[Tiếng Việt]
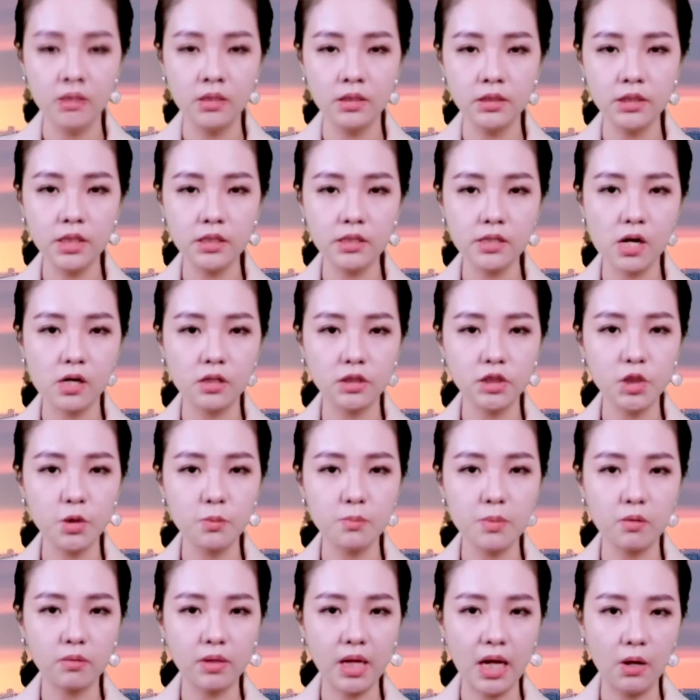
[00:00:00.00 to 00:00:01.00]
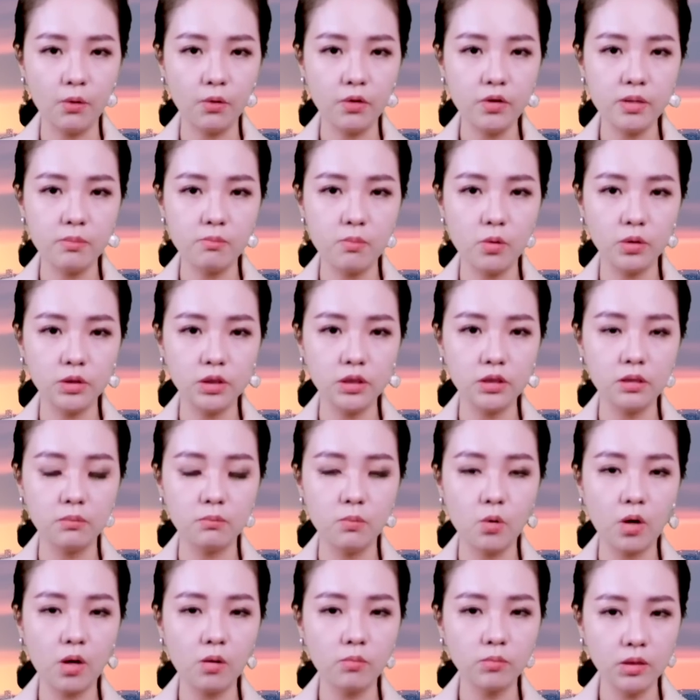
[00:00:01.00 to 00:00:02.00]
Trước đó, trong báo cáo gửi Bộ trưởng
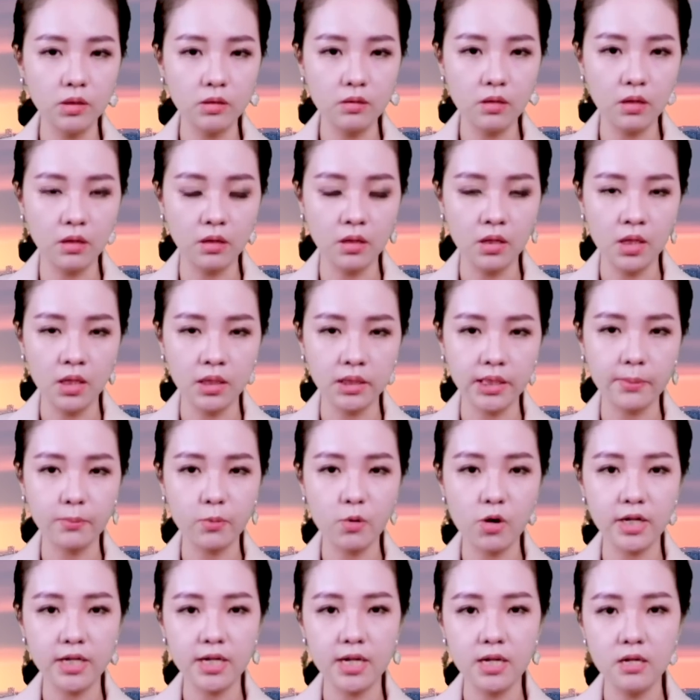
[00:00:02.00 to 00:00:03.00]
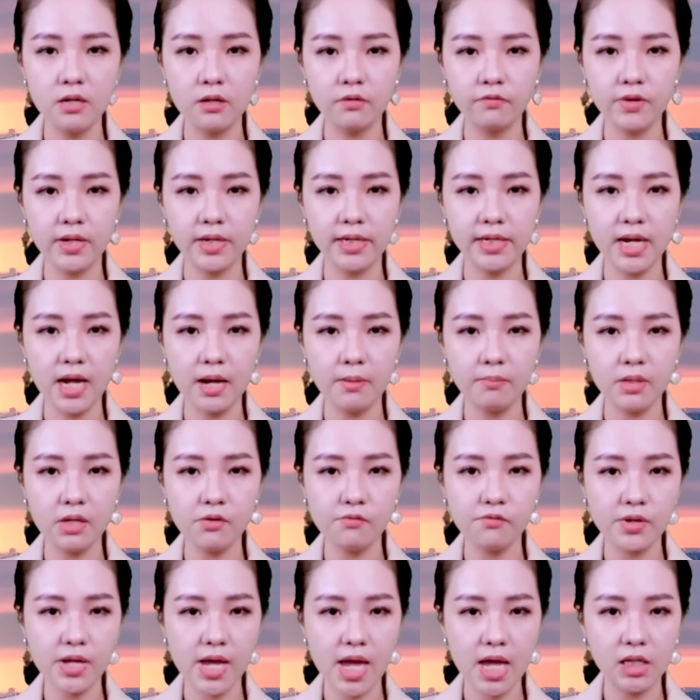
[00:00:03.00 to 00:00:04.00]
Bộ Công Thương, Tập đoàn Điện lực Việt Nam e
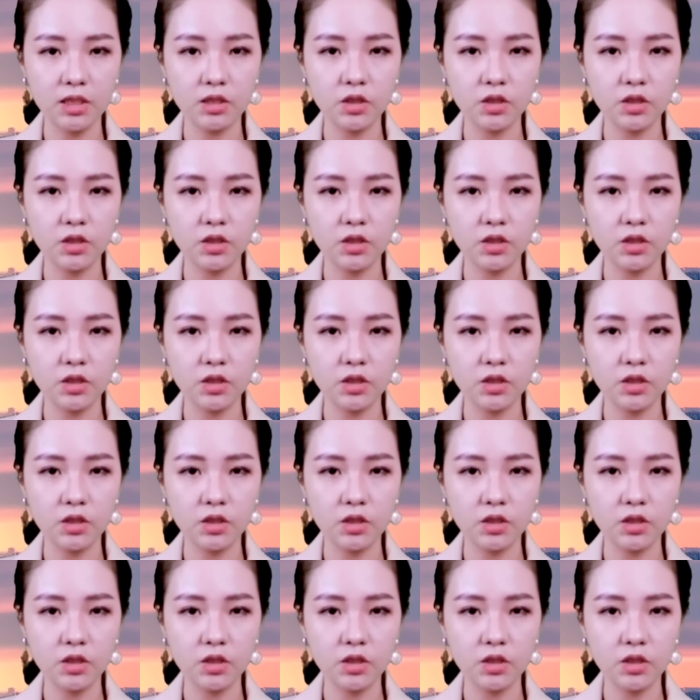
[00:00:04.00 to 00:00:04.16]
vê en